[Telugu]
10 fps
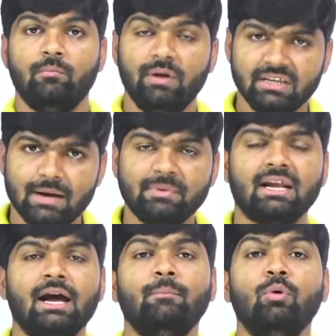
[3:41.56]
బీజేపీ
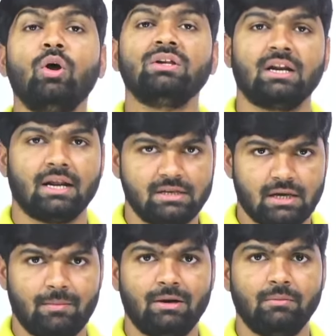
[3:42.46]
తరహా బుల్డోజర్
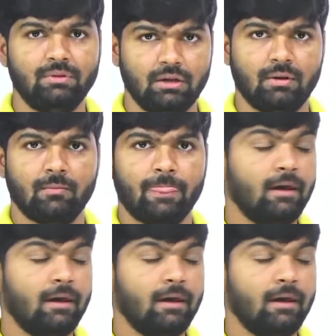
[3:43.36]
రాజకీయం అంటాం దీన్ని మనం